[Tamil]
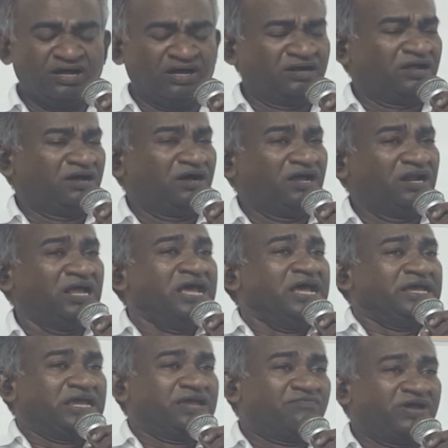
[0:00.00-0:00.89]
ஆனால்
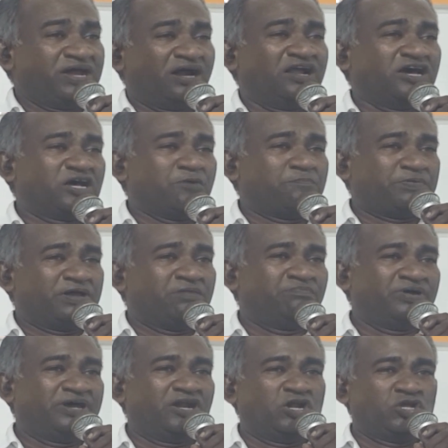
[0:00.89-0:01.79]
இவைகளுக்கு
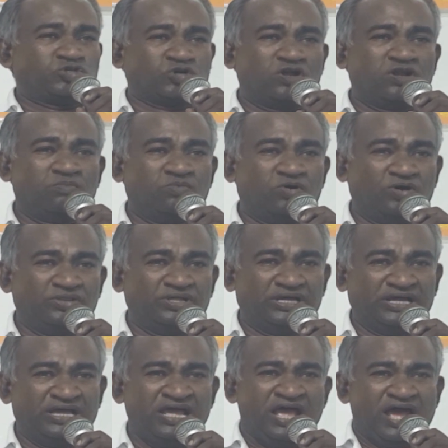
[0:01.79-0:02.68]
பின்பு என்று
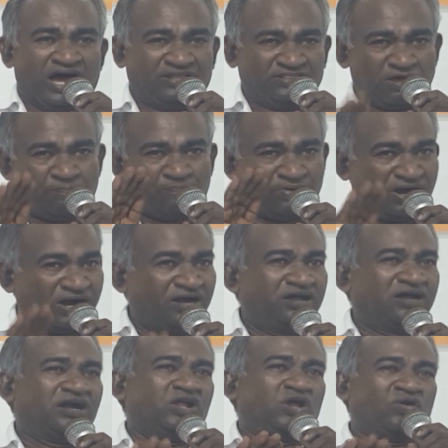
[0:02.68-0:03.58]
சொல்லும்போது அந்த
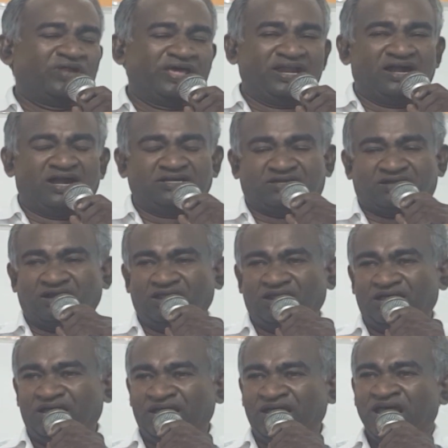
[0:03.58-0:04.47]
பாடுகளினுடைய
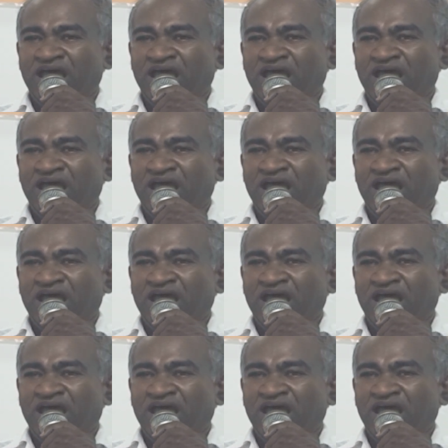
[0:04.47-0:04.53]
நாட்களிலே